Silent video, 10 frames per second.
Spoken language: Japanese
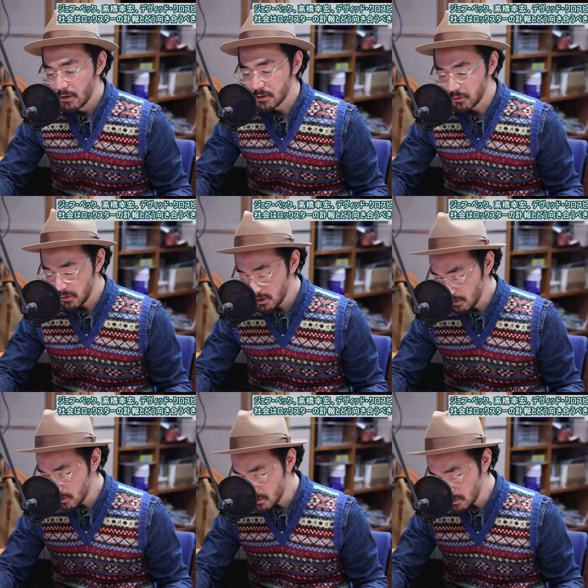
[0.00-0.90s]
その
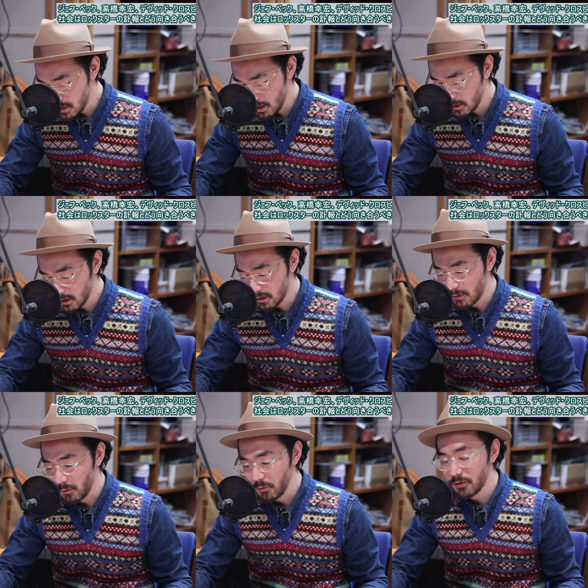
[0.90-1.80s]
人の存在がなかった
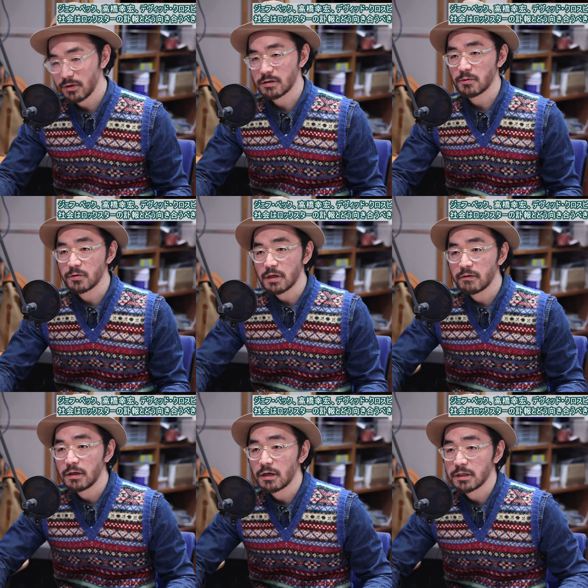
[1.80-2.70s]
ら本当にねその
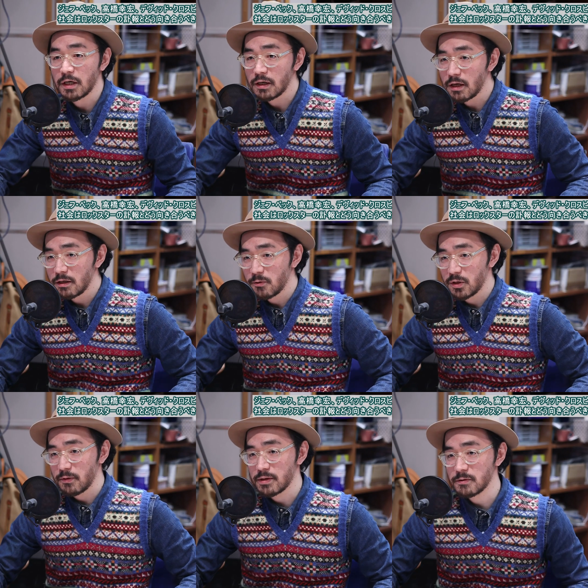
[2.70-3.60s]
作品が社会にお
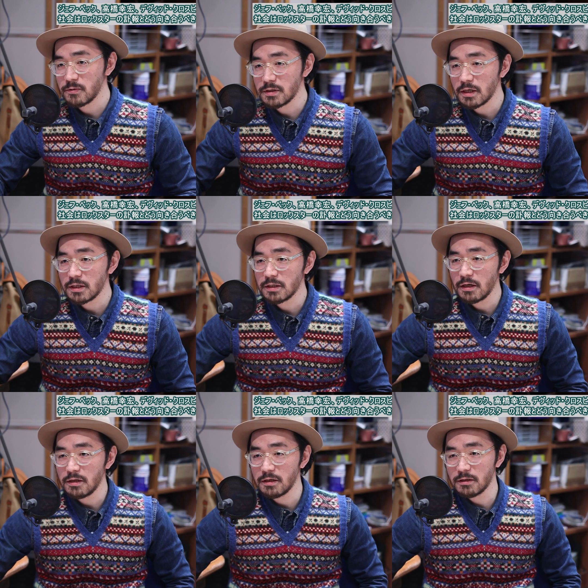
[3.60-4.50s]
いては存在し
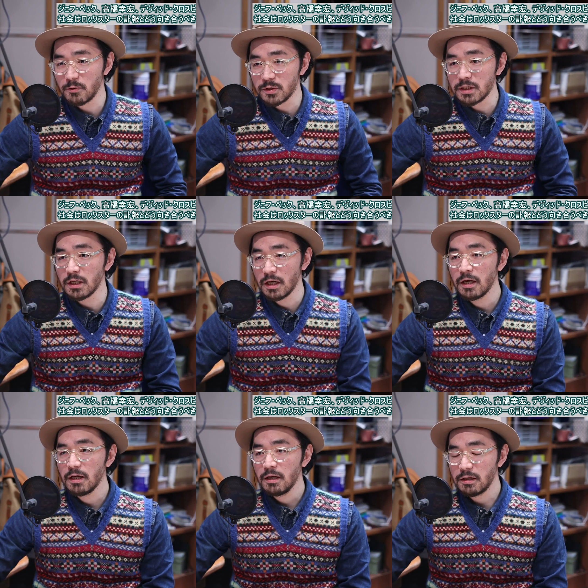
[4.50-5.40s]
ないに等し
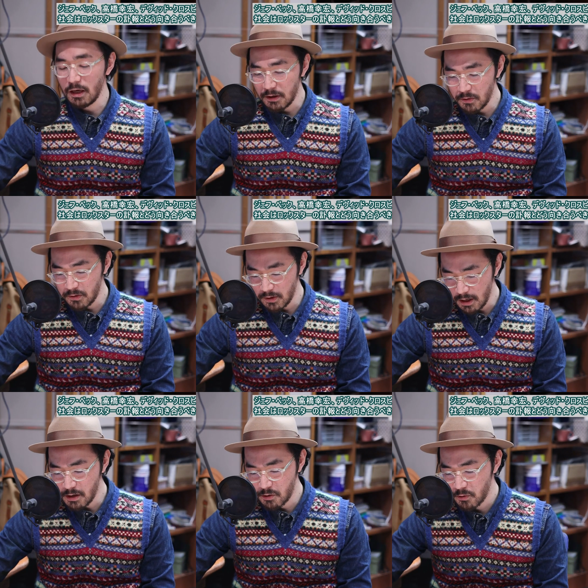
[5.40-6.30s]
いっていうく
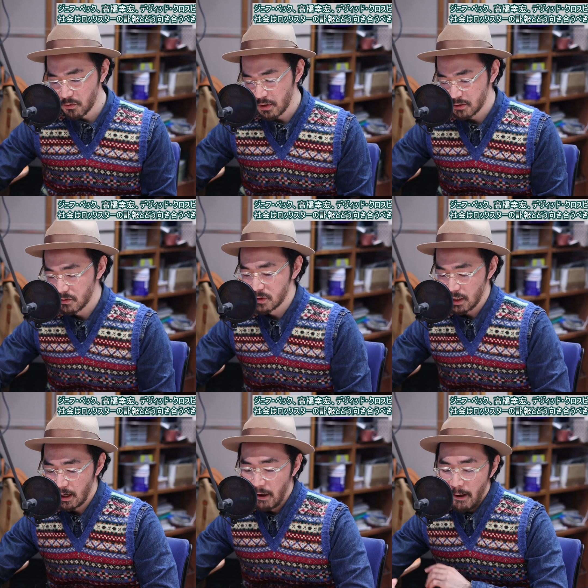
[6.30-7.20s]
らい重要な存
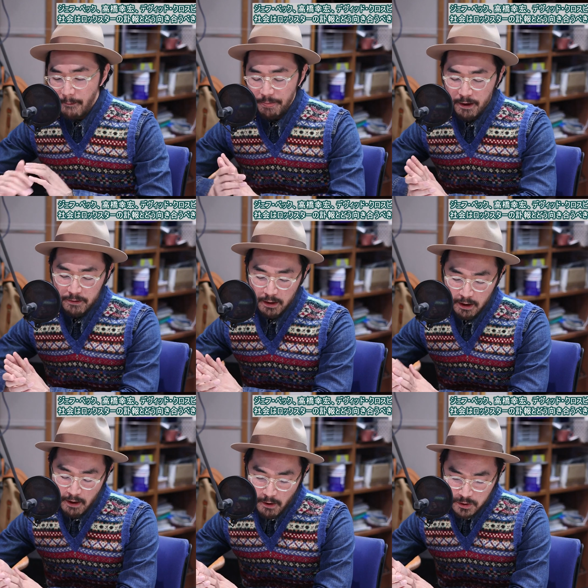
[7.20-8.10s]
在、うんはい、なん
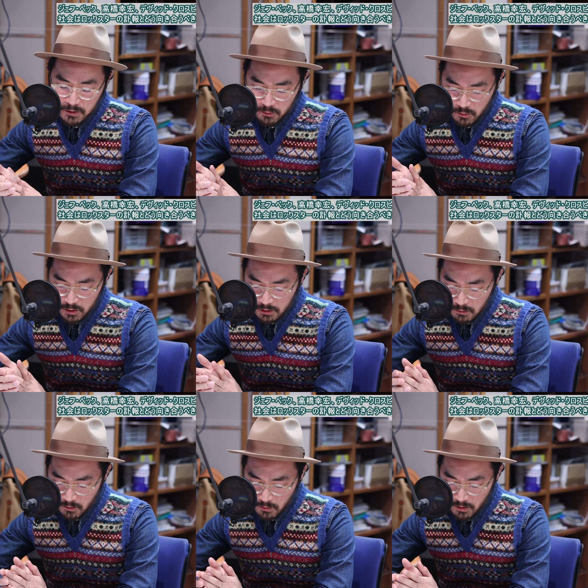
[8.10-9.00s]
でその
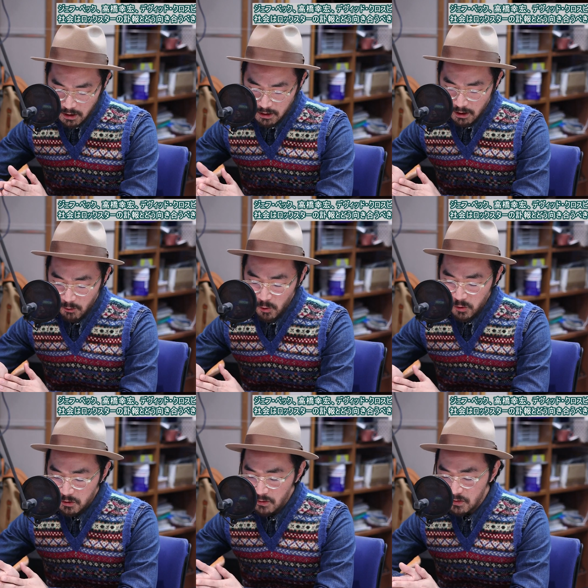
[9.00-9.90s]
人の音楽が
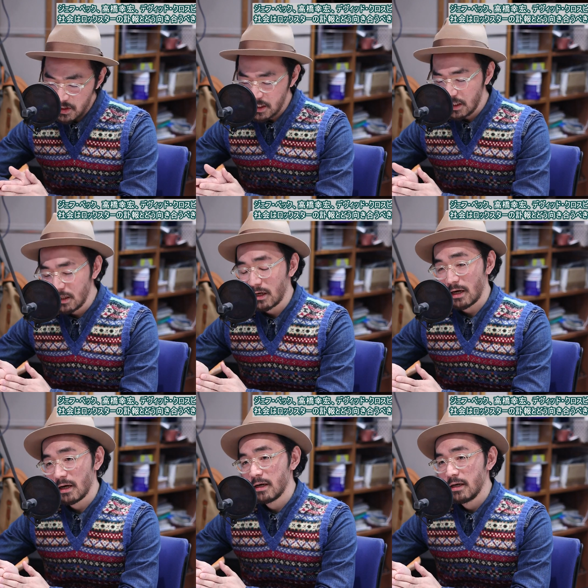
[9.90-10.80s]
本当に好きな
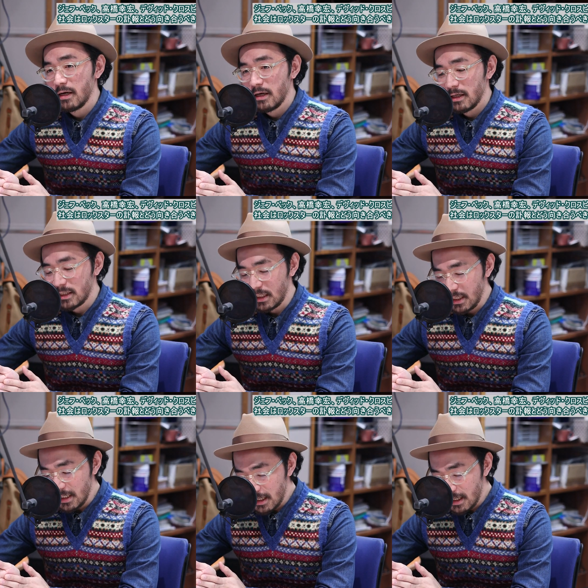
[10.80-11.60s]
ら死